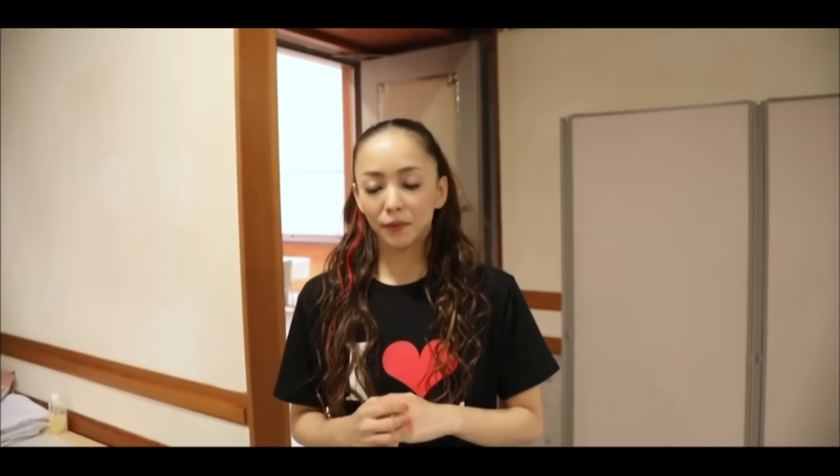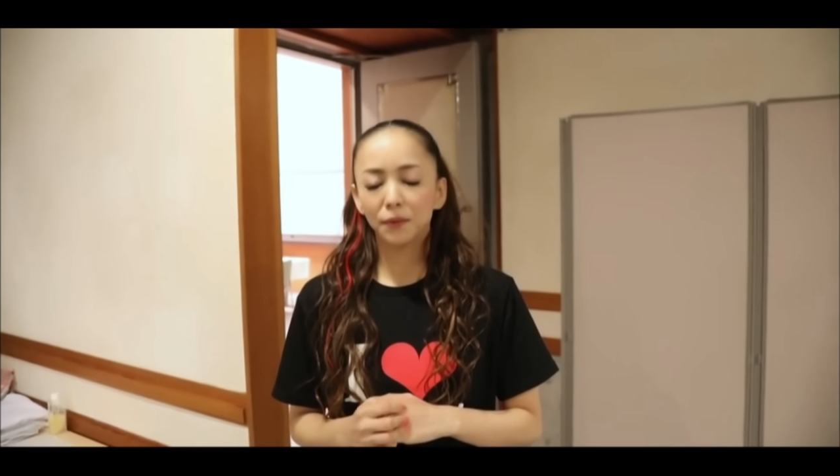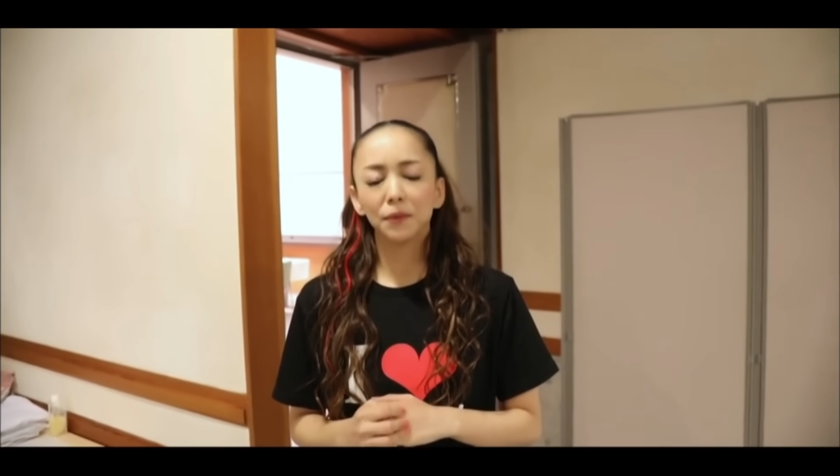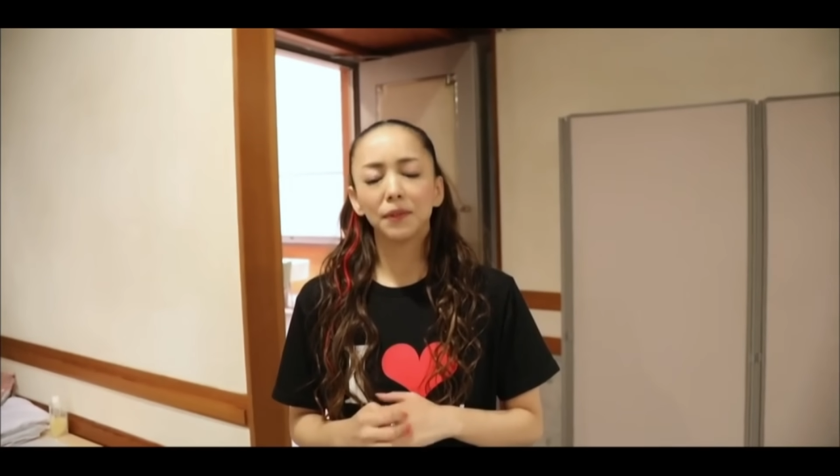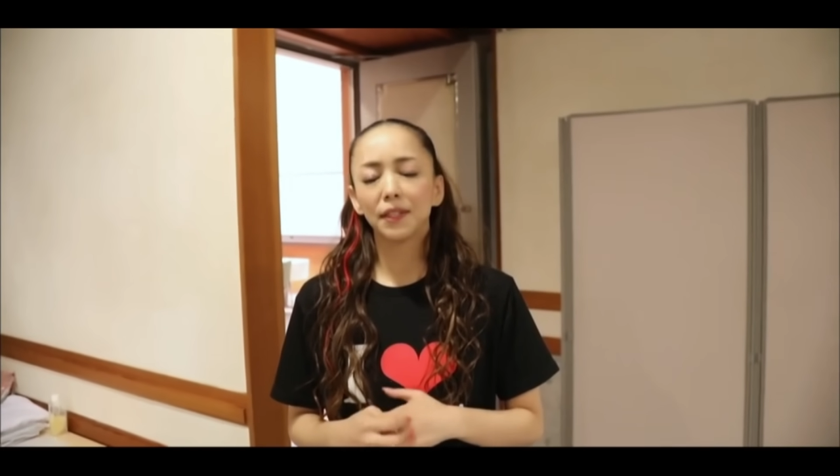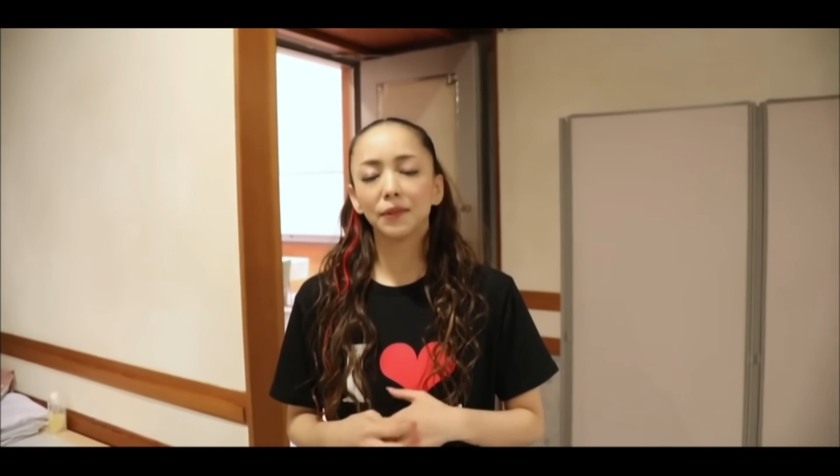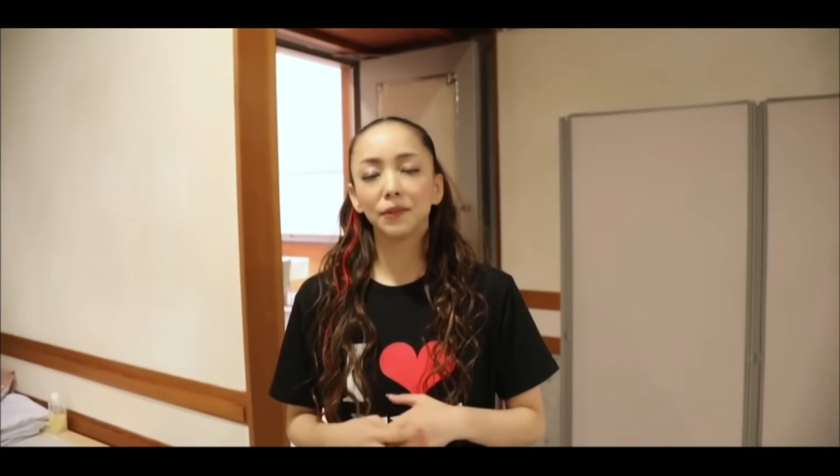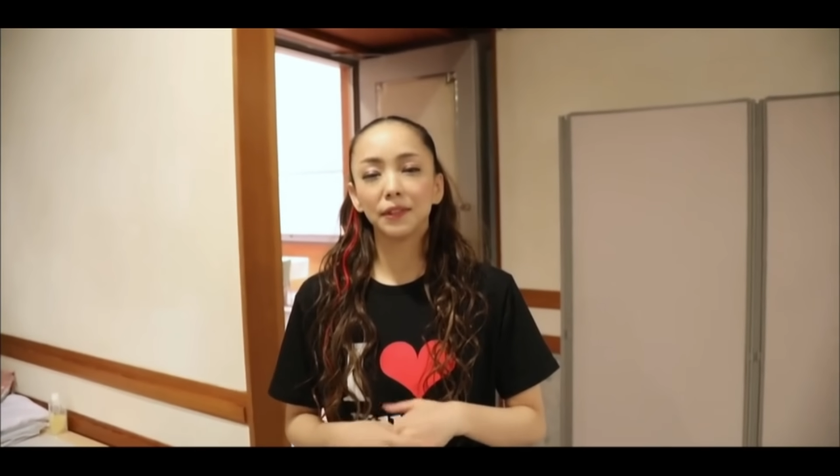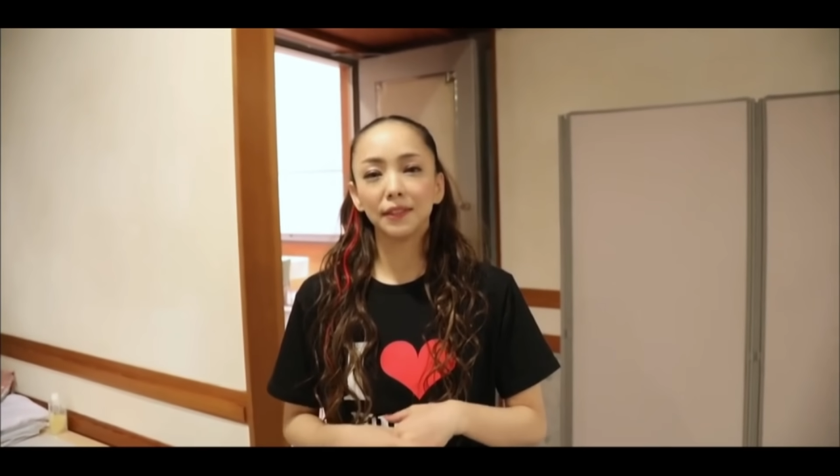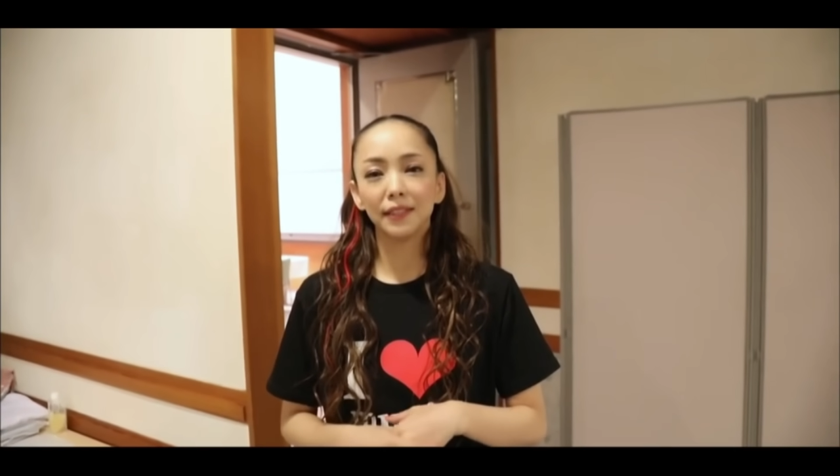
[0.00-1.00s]
本当に
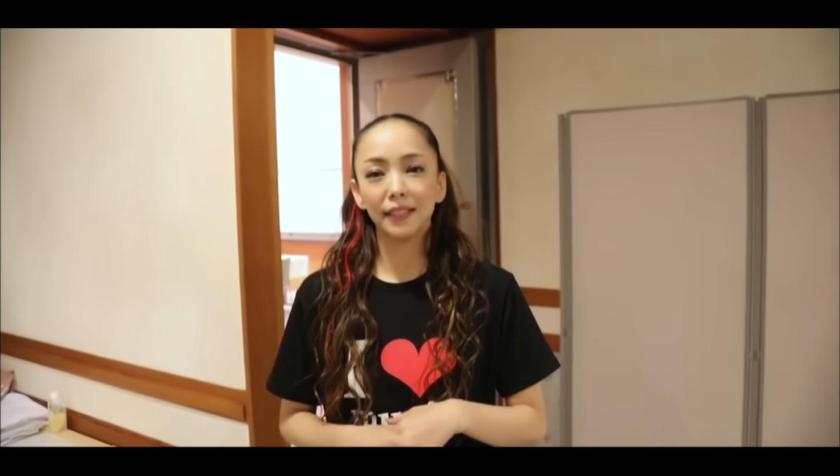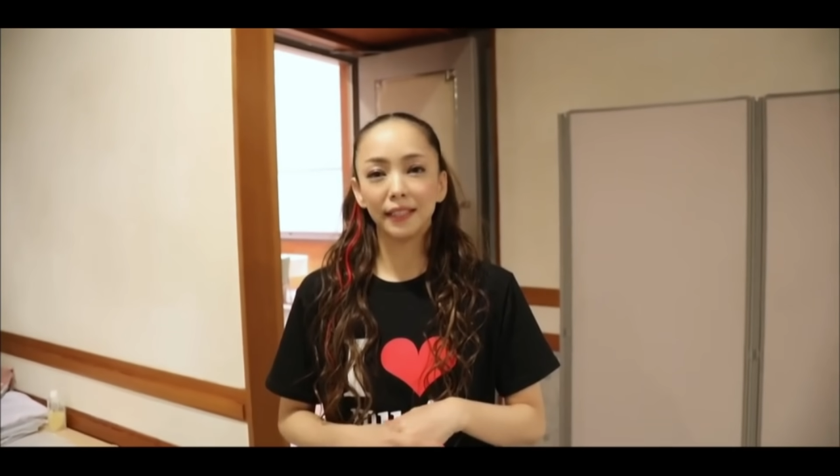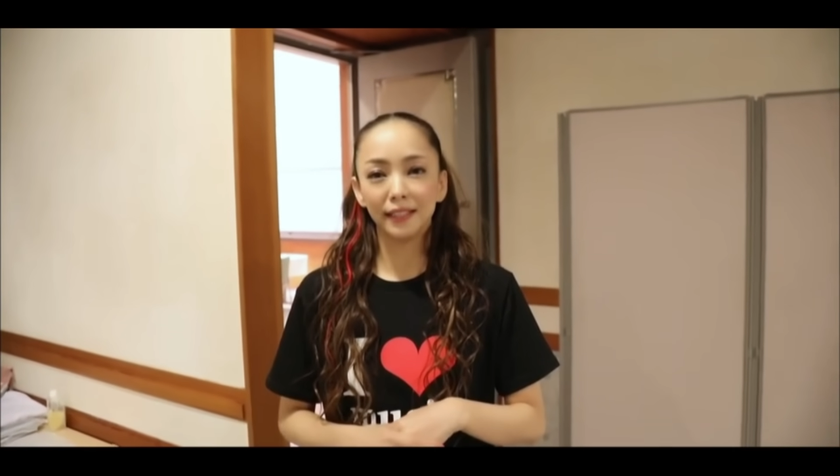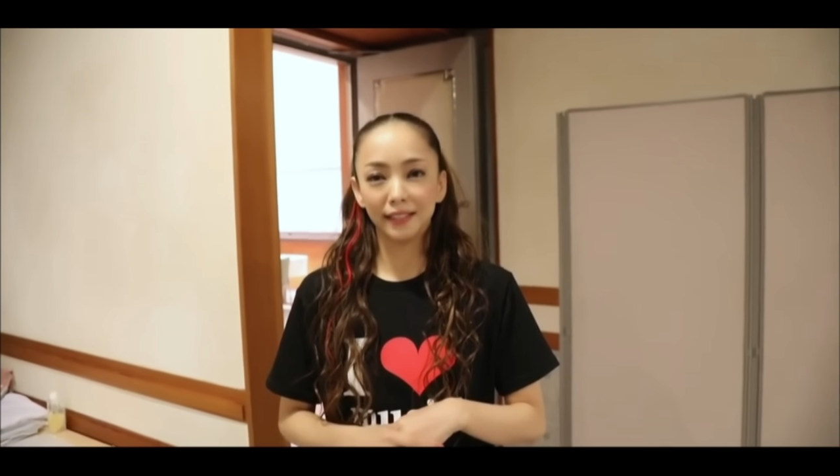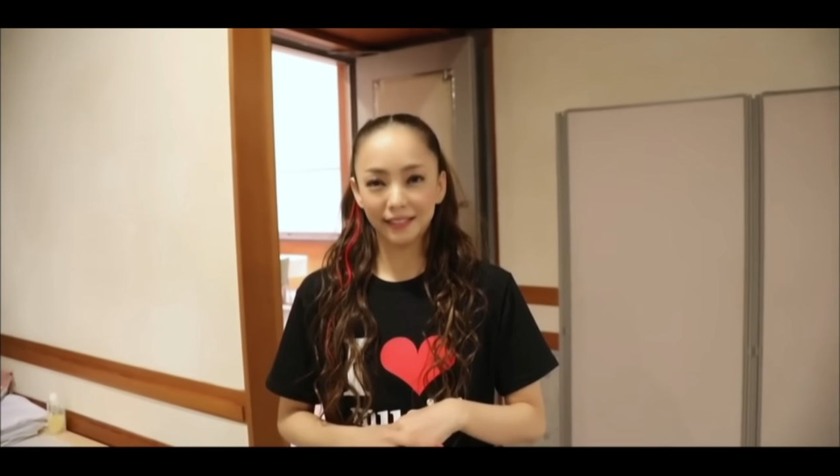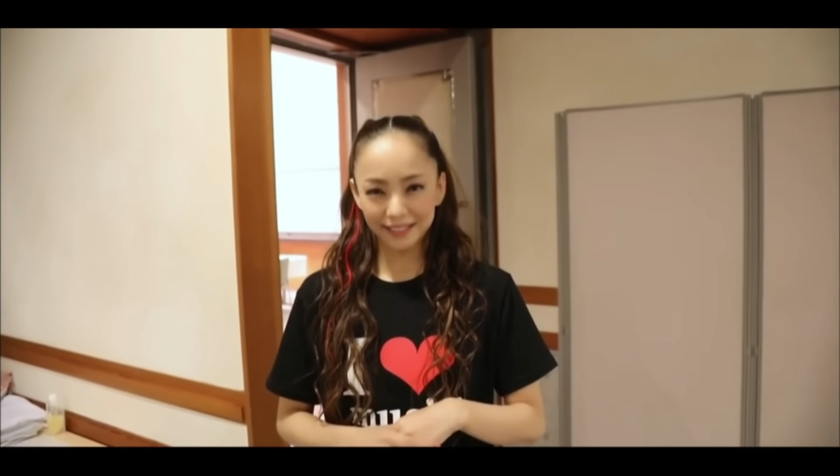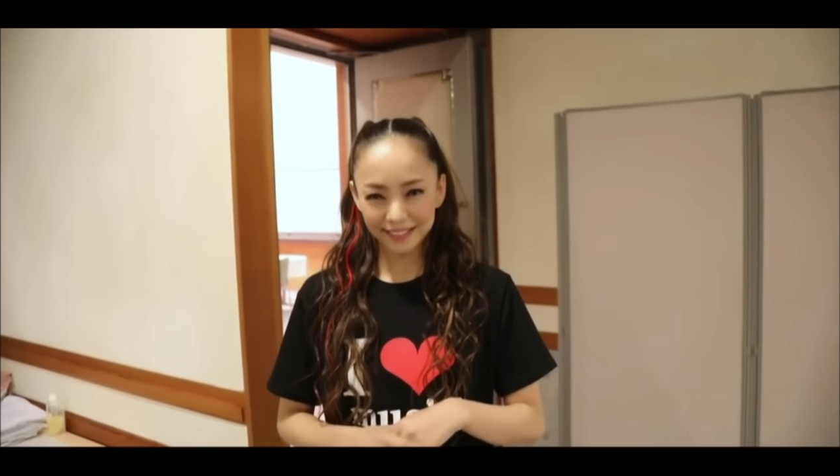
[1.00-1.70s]
楽しんで